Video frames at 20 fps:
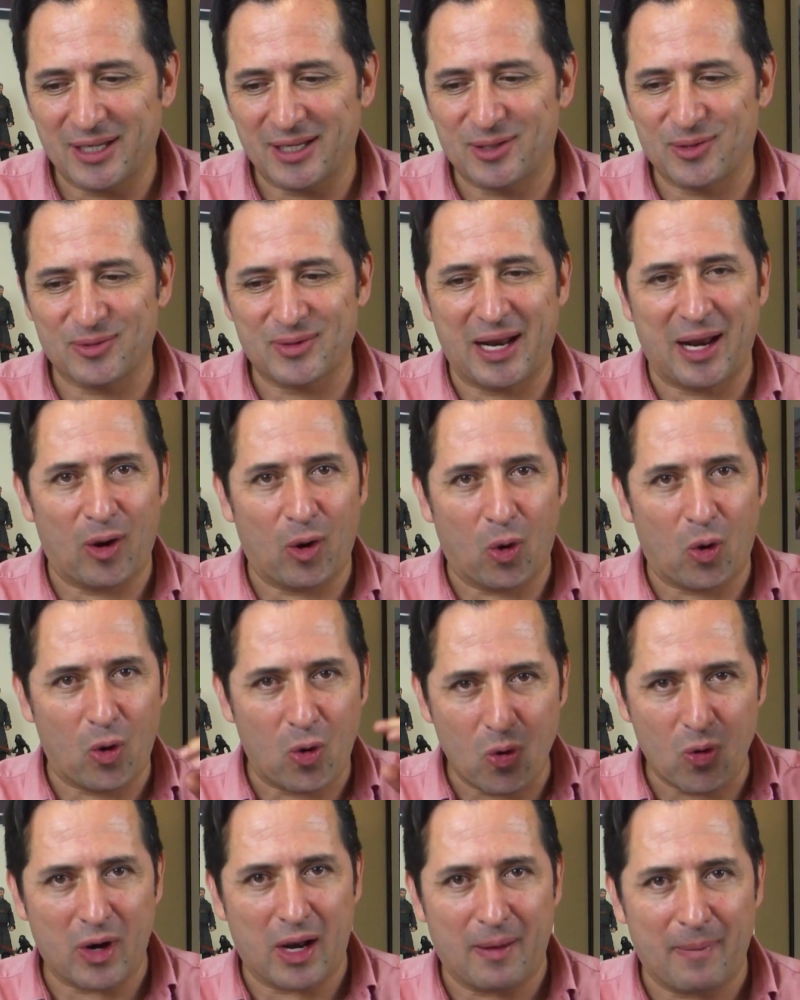sea, es una
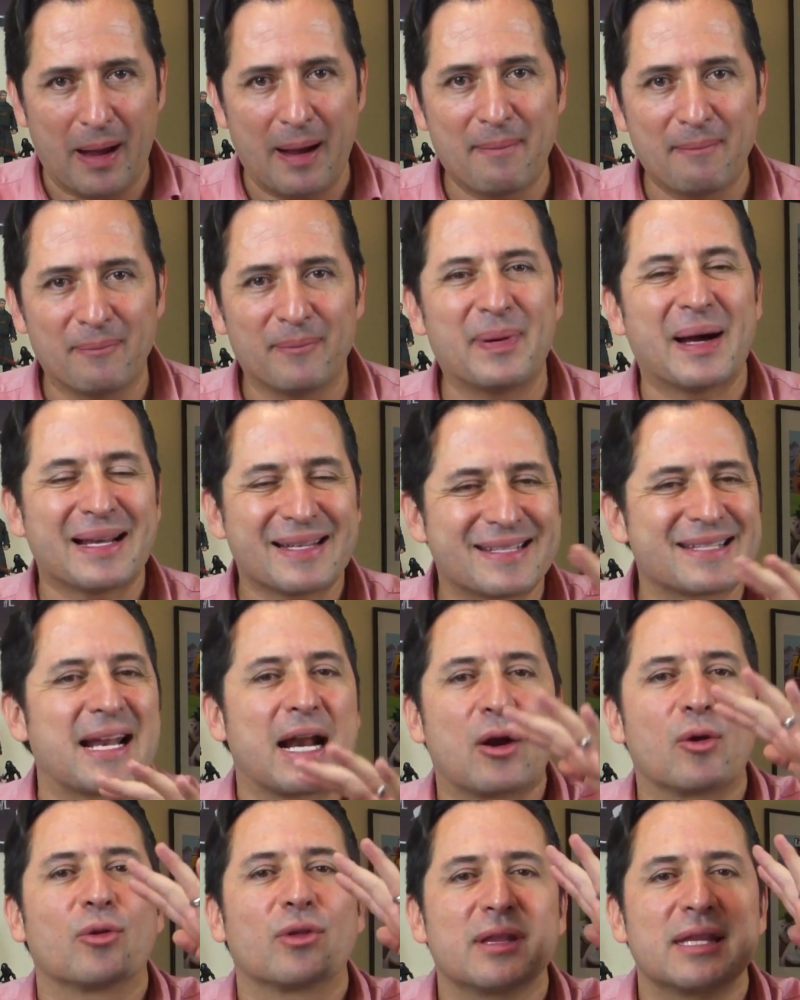locura, va, va
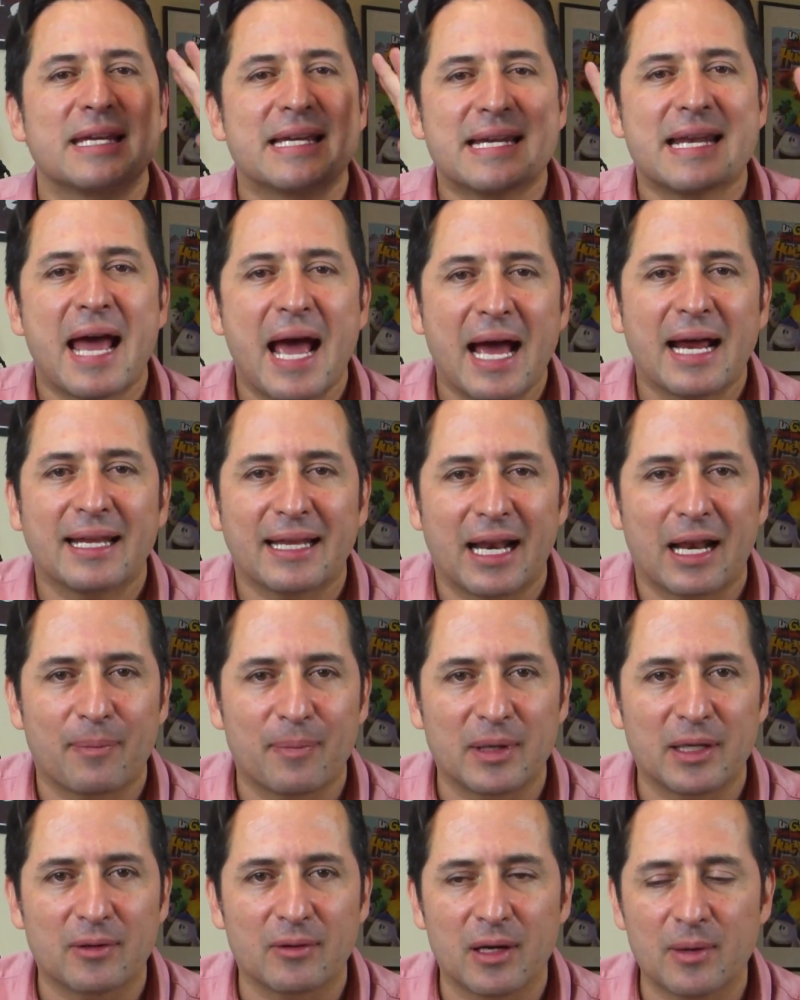extraordinaria la
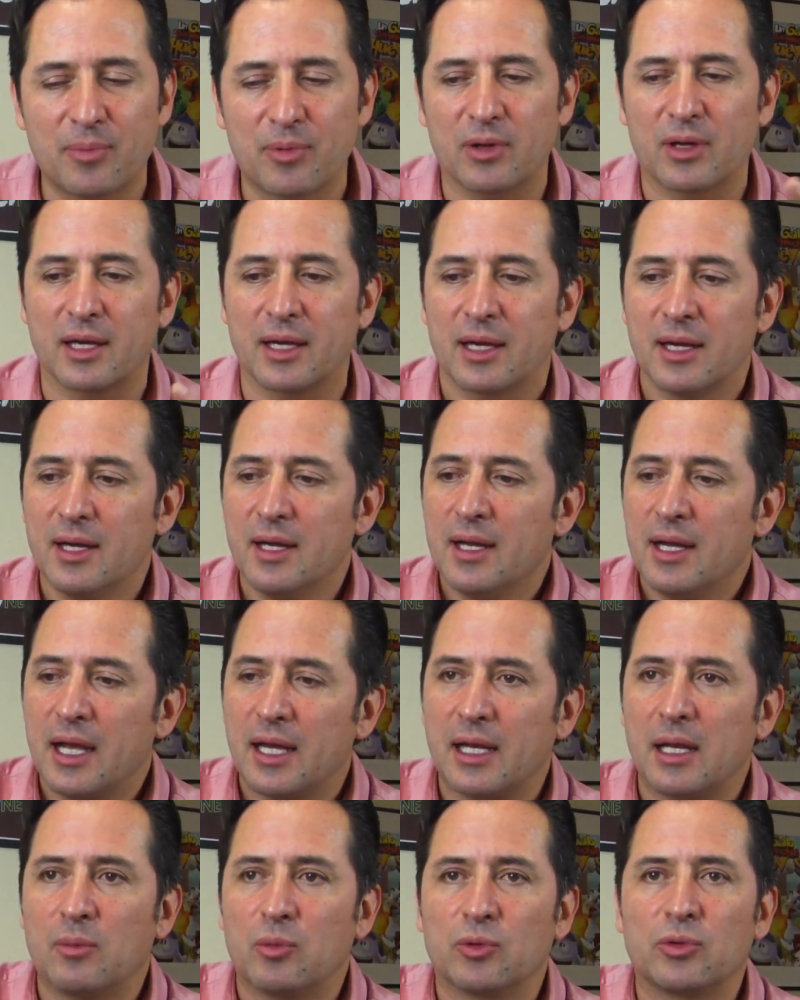película porque
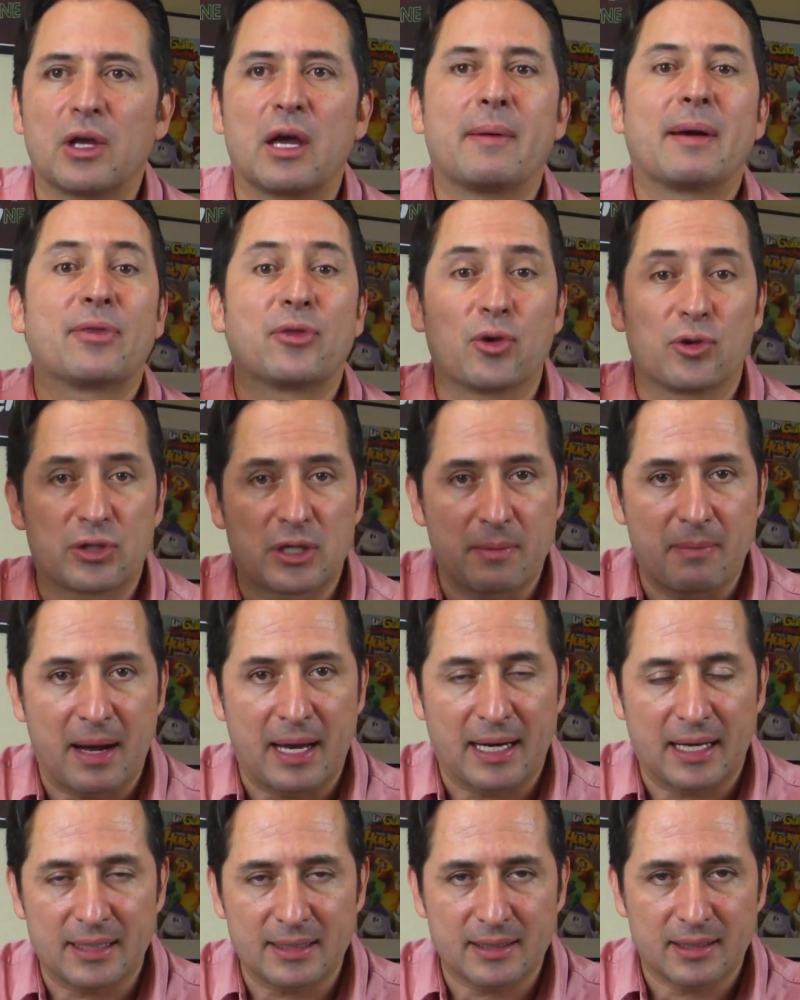en el mundo ya van dos
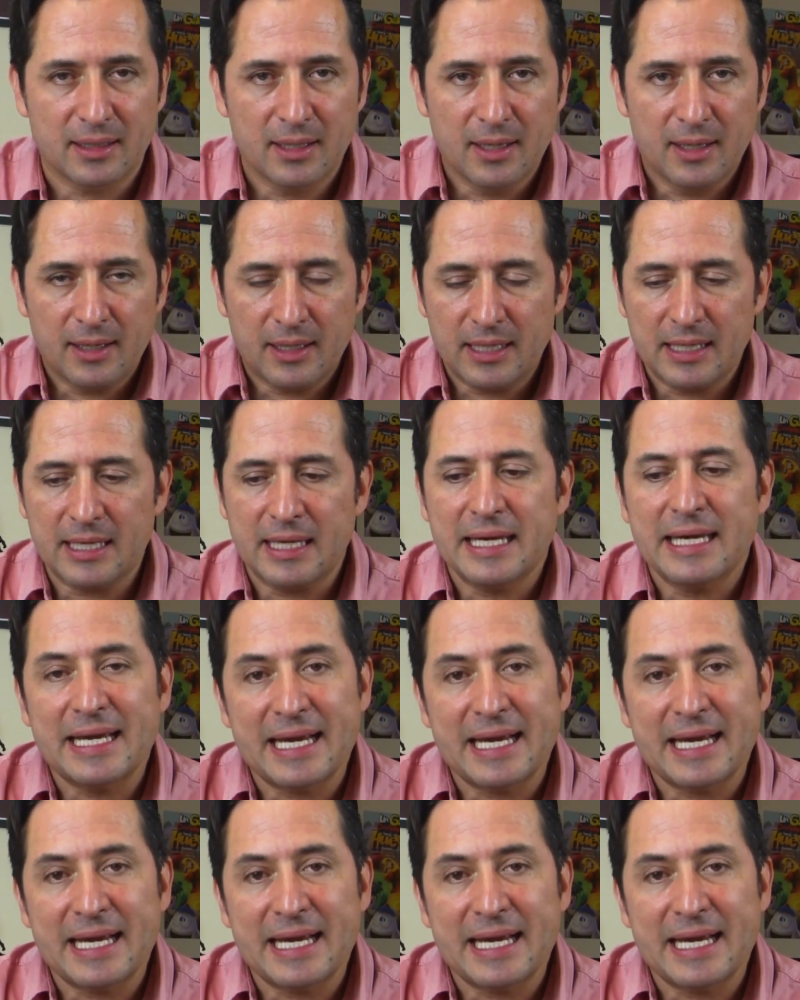semanas y,